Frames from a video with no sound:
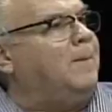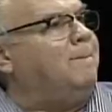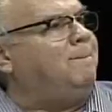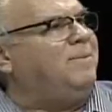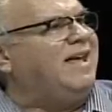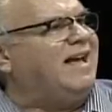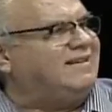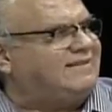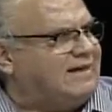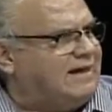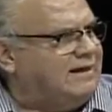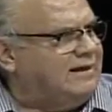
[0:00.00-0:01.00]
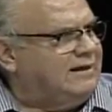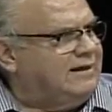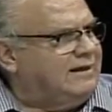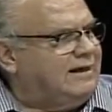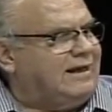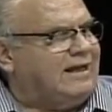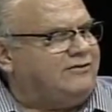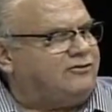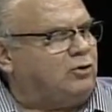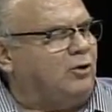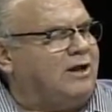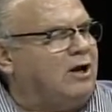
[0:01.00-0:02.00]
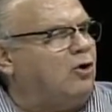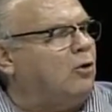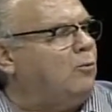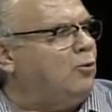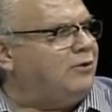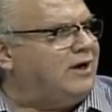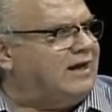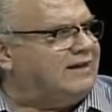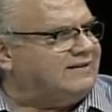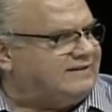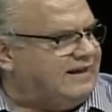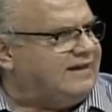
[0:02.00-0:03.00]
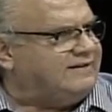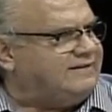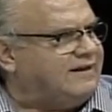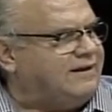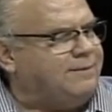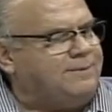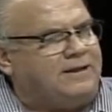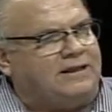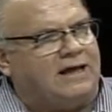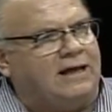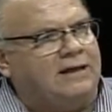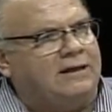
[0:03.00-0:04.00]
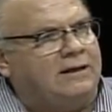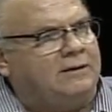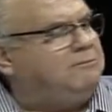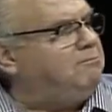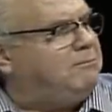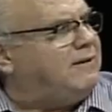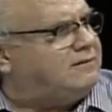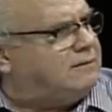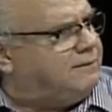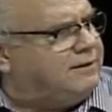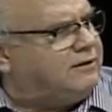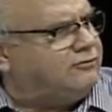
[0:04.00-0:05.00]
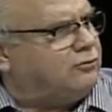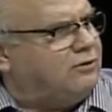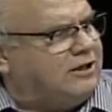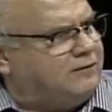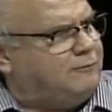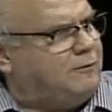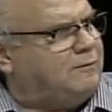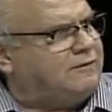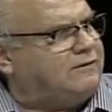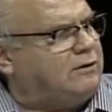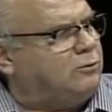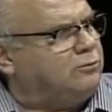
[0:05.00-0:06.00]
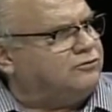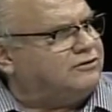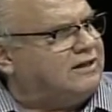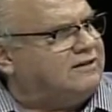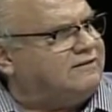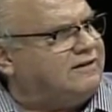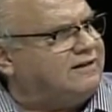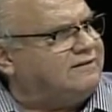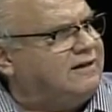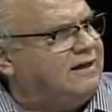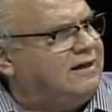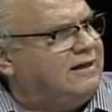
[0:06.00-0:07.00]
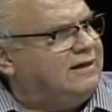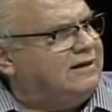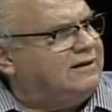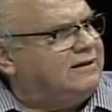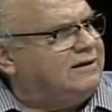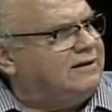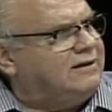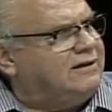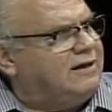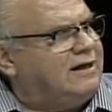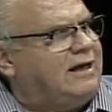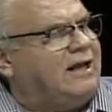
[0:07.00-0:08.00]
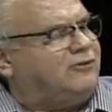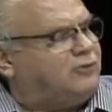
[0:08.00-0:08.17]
empieza la historia como una ciencia de vida, vas a ver que son las mismas circunstancias. ¿La historia es una ciencia, doctor? La